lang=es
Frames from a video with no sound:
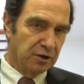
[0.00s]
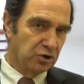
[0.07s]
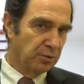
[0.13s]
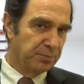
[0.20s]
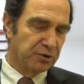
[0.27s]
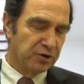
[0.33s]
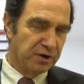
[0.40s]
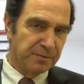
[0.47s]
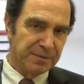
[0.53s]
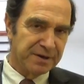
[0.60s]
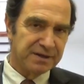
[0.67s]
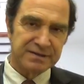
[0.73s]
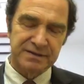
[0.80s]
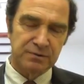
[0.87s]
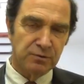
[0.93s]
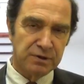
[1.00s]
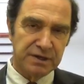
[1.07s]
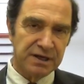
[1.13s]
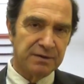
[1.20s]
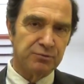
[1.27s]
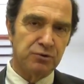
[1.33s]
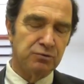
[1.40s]
Los problemas de
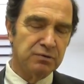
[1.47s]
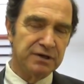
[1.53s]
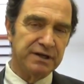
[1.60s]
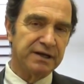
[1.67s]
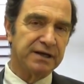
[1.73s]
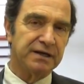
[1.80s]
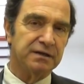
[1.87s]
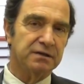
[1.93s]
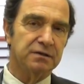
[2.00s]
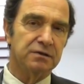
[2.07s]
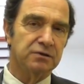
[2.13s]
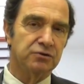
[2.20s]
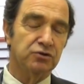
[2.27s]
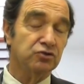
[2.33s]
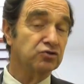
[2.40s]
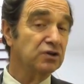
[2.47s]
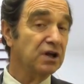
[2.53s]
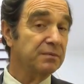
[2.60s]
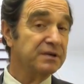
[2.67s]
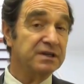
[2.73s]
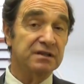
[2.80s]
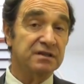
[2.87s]
seguridad pública no
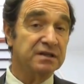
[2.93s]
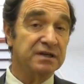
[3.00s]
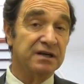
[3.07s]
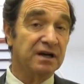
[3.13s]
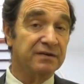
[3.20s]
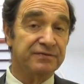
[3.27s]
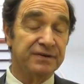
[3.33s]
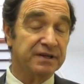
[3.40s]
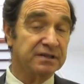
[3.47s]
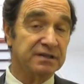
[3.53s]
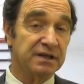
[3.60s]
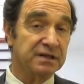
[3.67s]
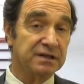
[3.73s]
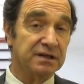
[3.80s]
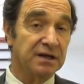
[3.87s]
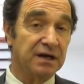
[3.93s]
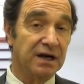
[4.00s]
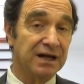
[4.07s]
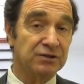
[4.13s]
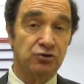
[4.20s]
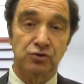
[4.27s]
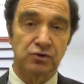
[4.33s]
solamente afectan
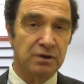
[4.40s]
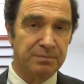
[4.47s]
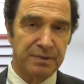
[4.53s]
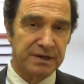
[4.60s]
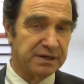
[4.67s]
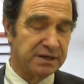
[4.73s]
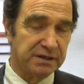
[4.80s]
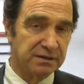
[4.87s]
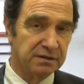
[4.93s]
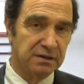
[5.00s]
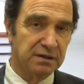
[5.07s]
a todo el país.